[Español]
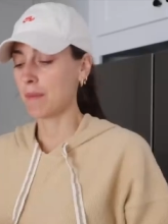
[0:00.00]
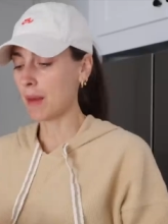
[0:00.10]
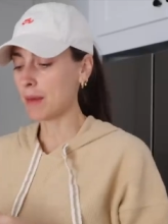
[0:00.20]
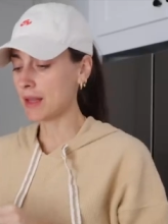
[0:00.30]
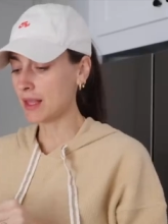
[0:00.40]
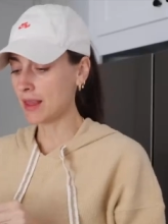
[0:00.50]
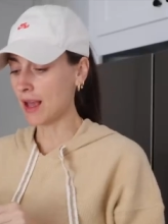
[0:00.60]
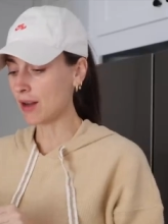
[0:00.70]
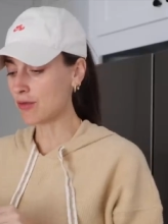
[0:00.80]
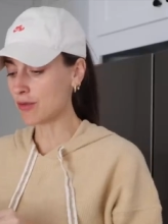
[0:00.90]
Me apetece
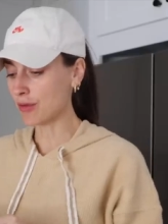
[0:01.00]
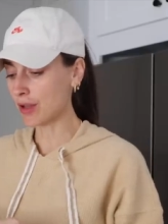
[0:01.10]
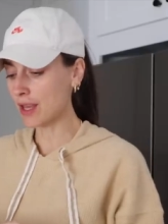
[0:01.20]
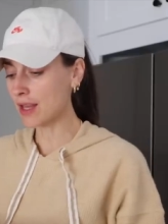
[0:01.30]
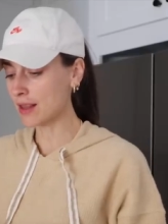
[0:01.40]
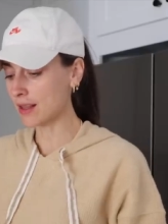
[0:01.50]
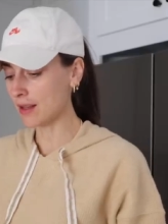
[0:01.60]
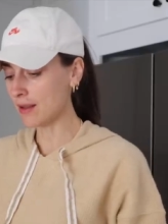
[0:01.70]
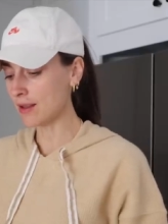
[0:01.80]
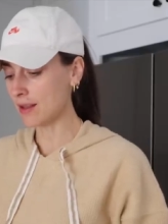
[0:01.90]
algo
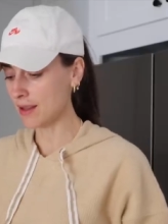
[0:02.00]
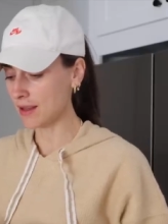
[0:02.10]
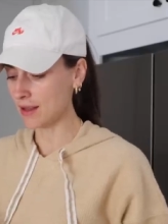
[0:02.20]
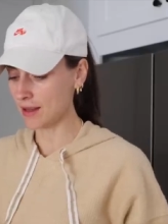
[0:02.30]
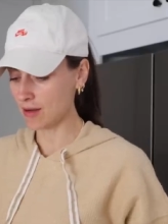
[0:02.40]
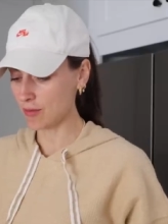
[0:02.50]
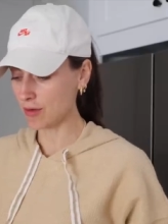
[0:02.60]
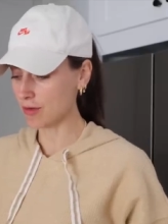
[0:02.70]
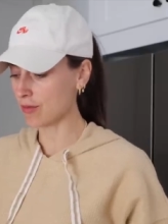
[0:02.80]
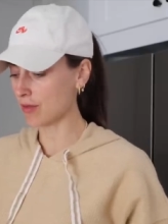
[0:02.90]
crujiente y lo
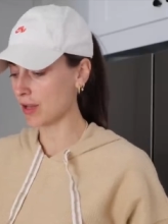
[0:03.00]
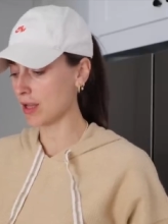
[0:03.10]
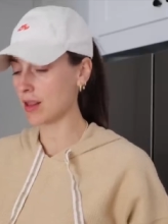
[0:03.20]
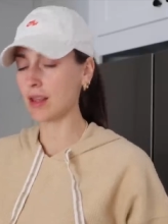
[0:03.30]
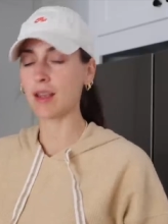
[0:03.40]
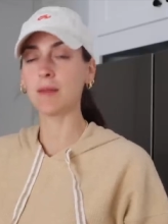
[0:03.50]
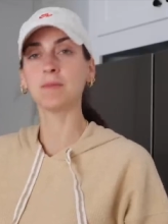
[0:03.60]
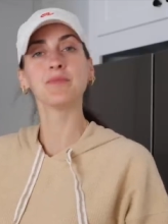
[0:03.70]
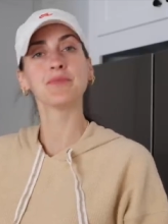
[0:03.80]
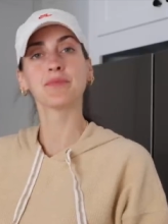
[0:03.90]
único crujiente
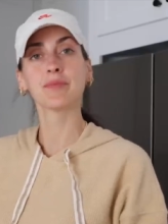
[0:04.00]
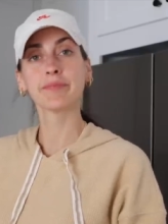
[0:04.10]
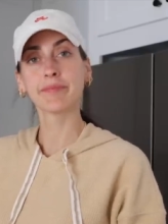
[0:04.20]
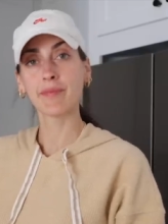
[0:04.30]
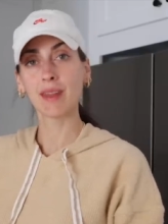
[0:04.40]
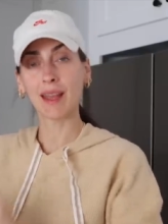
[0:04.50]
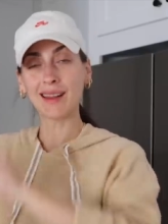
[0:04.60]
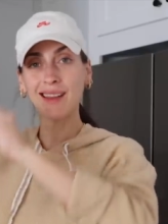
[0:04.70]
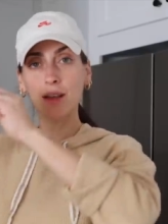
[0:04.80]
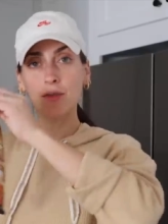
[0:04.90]
que
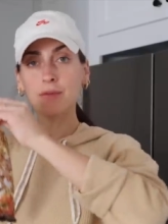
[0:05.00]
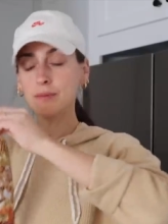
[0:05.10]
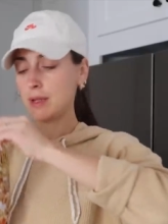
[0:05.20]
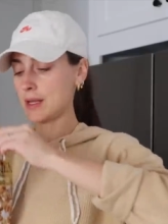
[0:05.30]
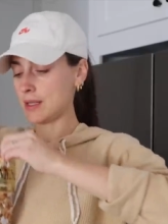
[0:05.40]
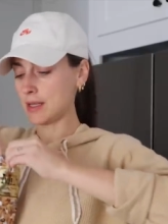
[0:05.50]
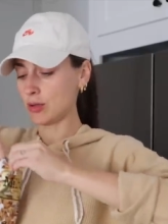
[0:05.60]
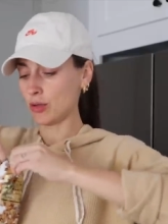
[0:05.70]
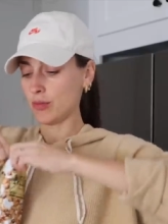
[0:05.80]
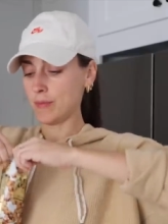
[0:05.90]
tengo es
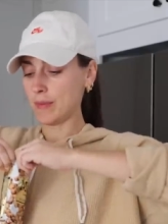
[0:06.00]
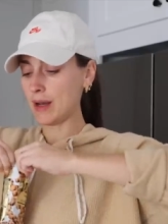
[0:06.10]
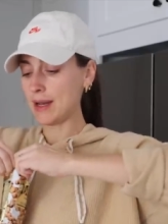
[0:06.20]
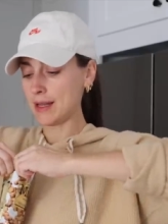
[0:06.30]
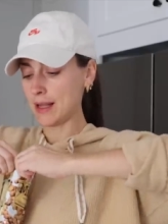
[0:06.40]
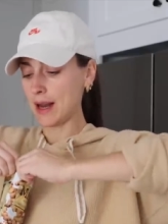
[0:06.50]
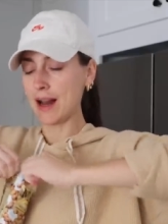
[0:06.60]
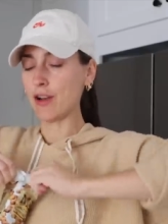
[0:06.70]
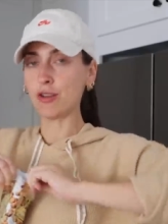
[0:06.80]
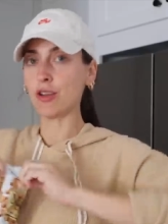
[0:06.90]
esto.
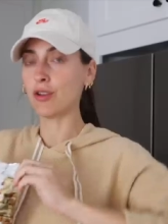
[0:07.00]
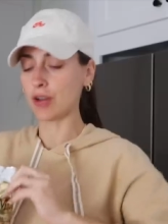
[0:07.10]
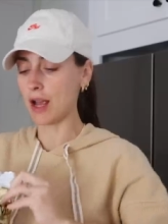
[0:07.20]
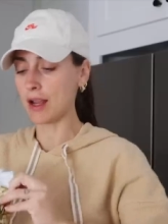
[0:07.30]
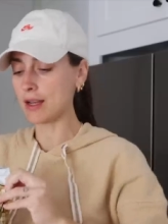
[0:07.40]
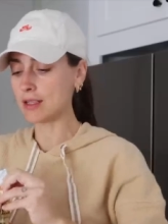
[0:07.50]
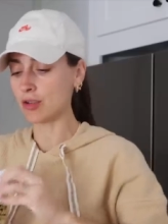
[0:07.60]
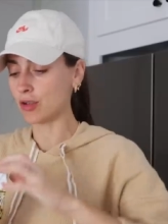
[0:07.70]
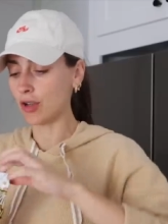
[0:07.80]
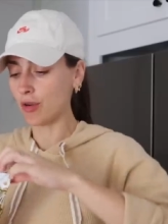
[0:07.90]
Literal, no tengo crackers,
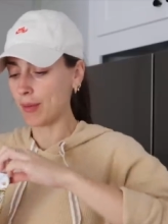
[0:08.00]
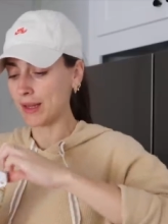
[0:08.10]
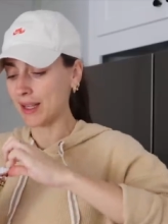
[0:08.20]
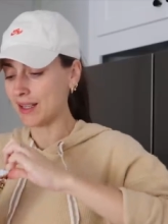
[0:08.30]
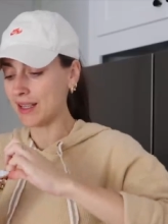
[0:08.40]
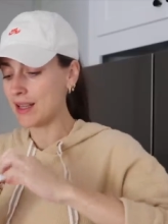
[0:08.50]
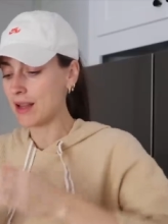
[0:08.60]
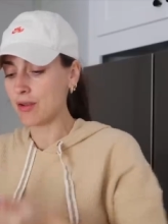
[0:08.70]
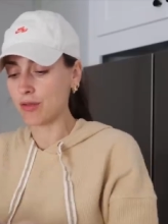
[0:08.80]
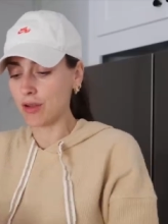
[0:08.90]
no tengo
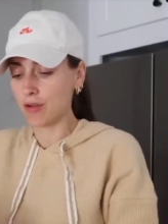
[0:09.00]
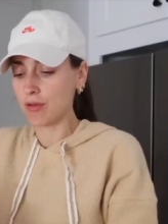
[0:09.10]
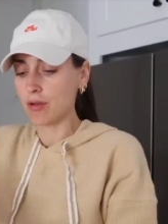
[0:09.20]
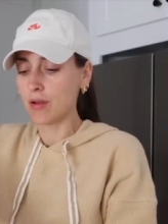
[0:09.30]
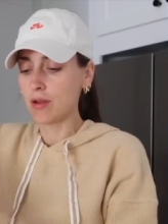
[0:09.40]
patatilla, no tengo